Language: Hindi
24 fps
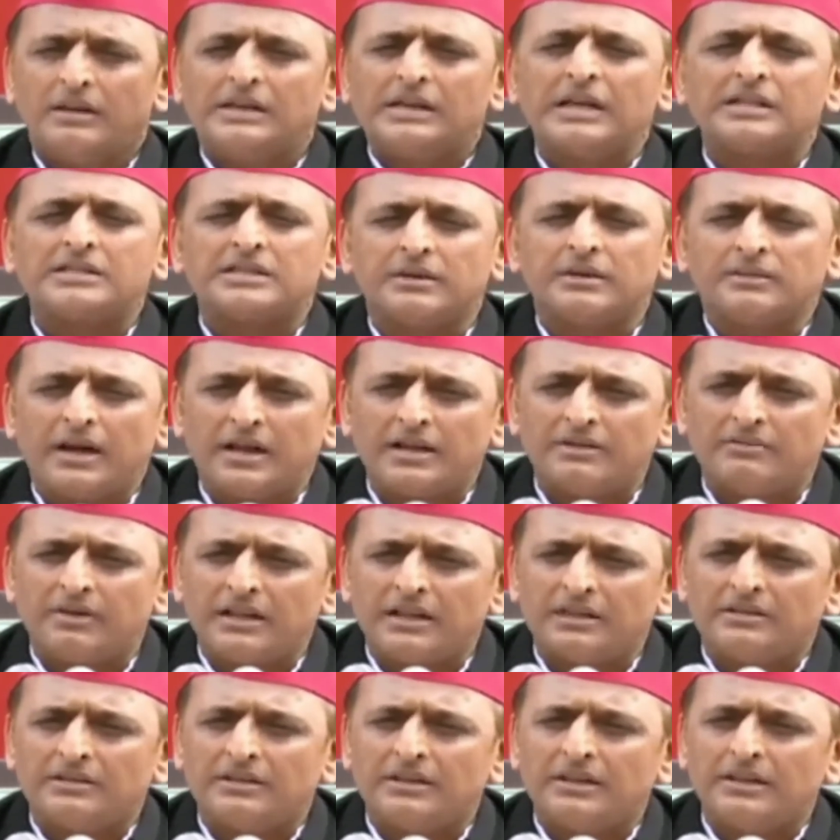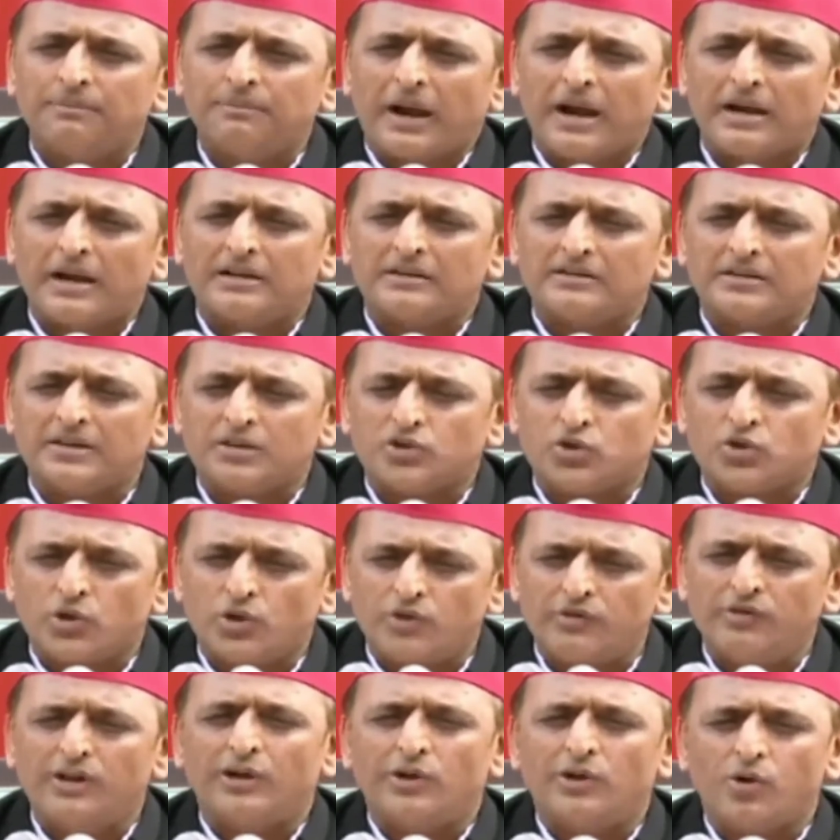या समाजवादी पार्टी से
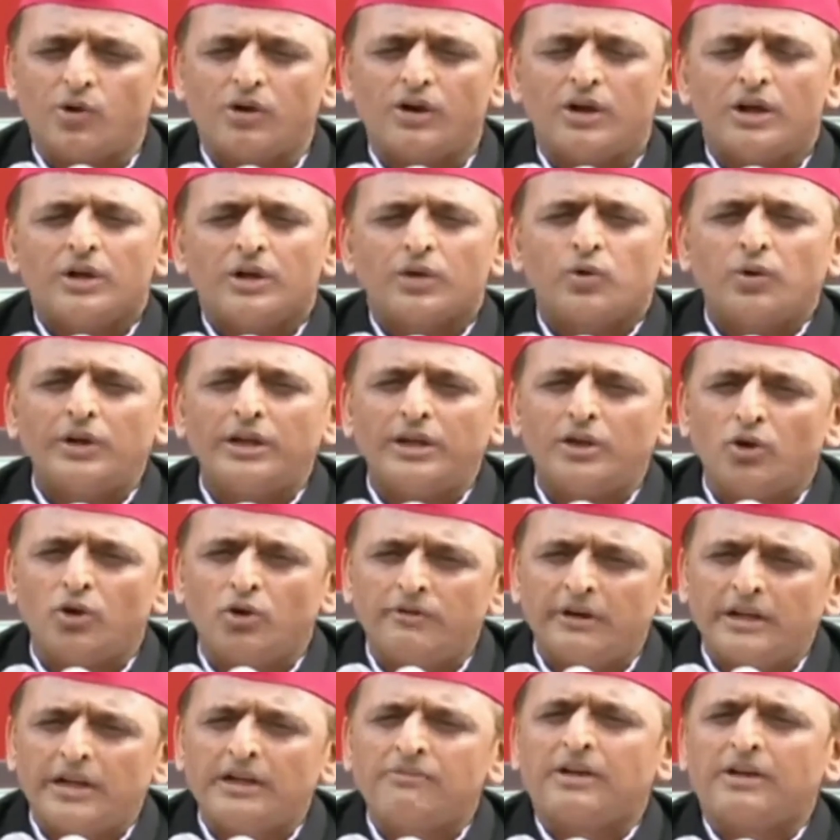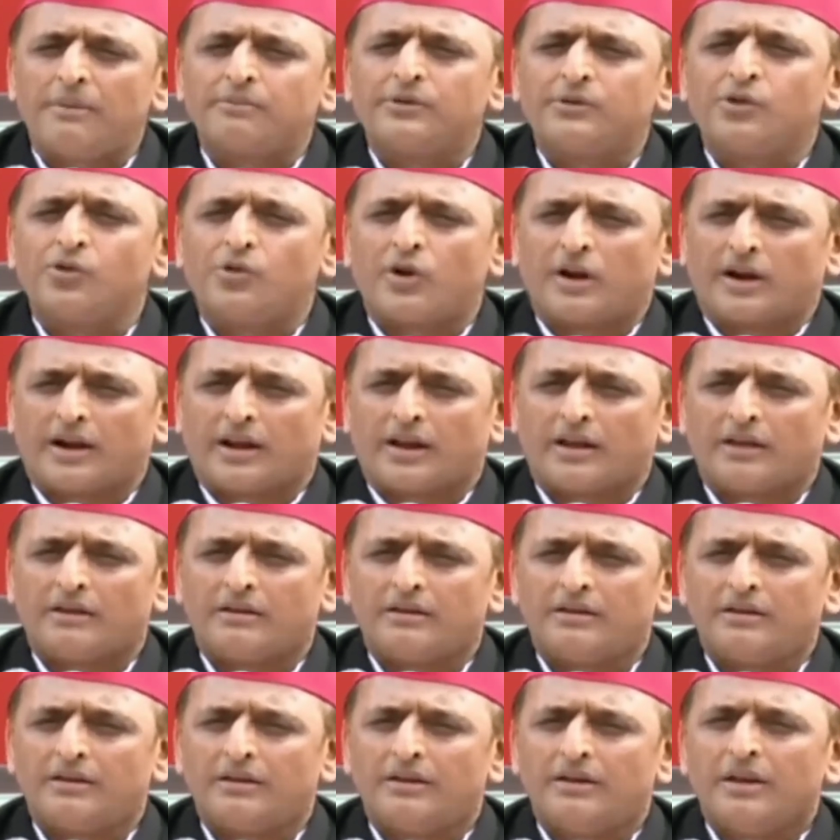जुड़े हुए लोग कोई इनोवेटिव काम क्यों कर रहे हैं
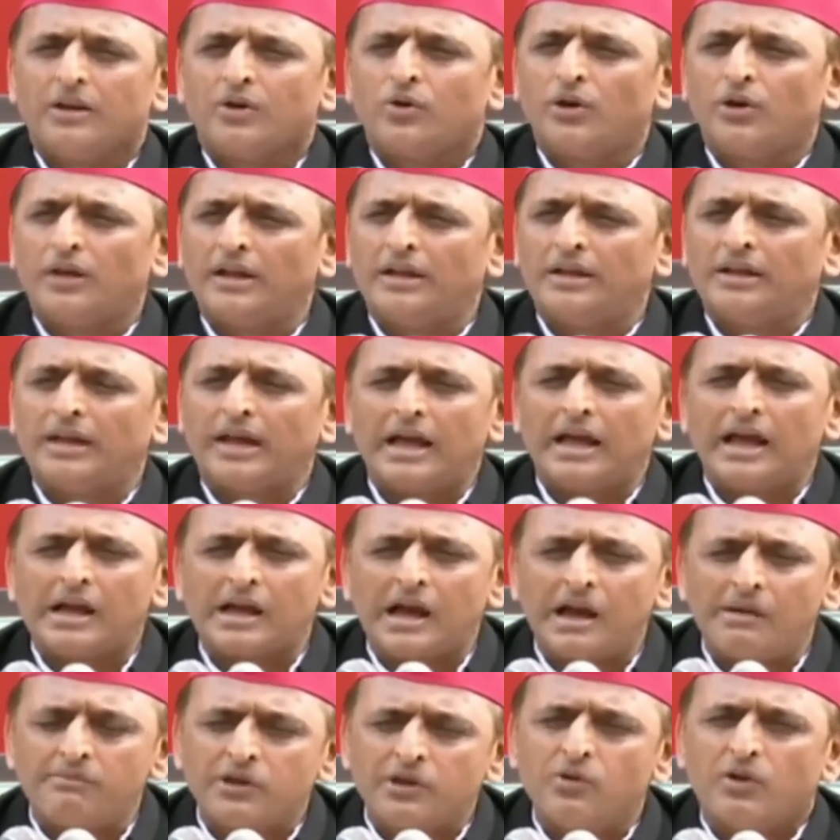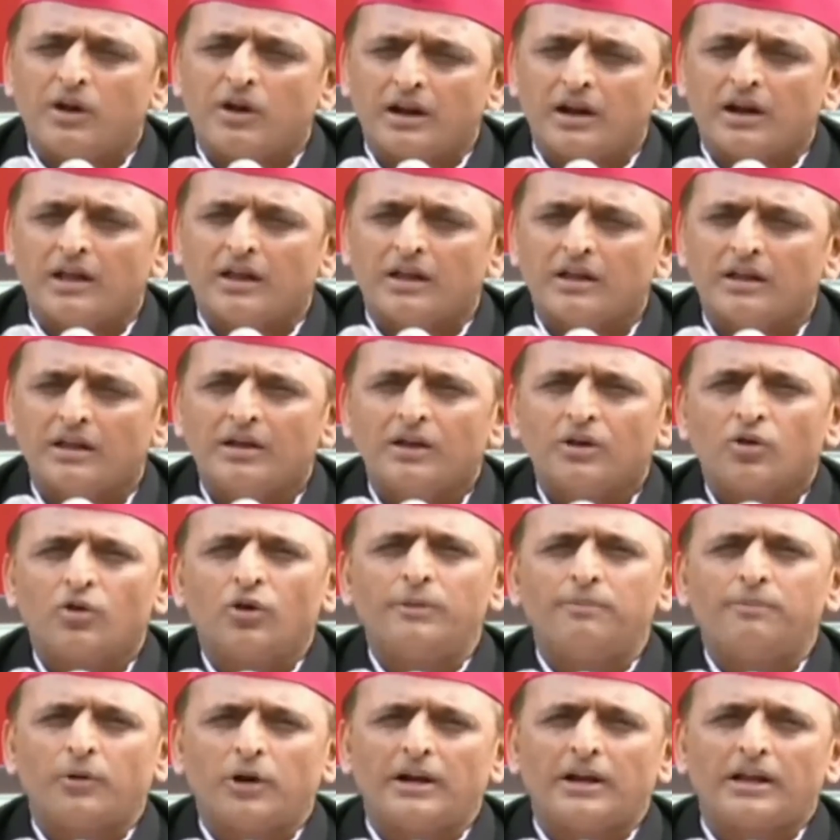कोई नया काम क्यों करवाएं
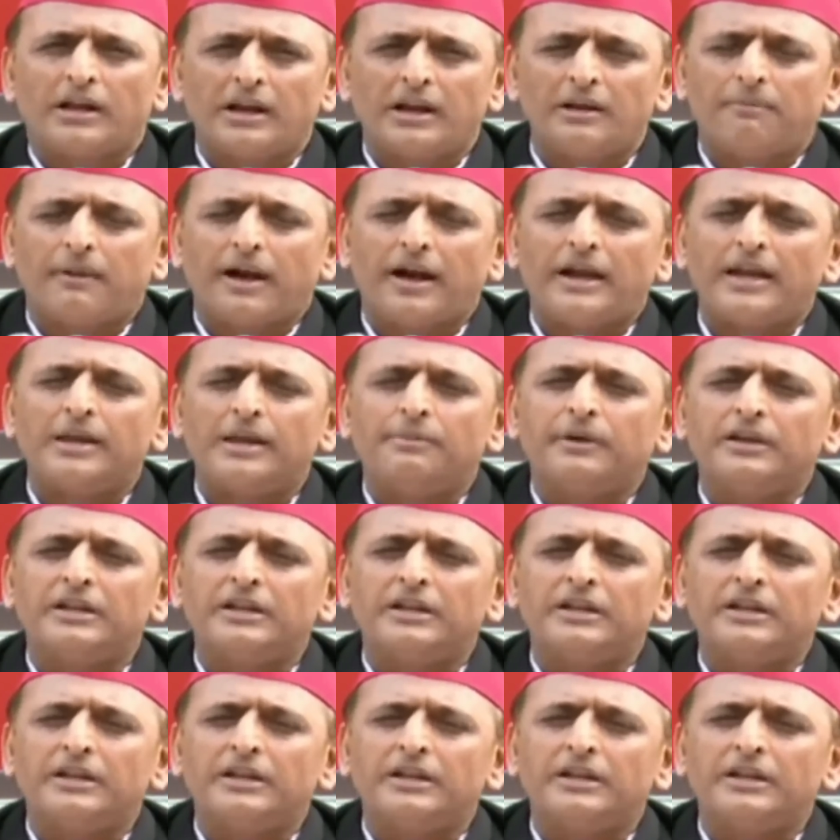कोई पॉलिटिकल पार्टी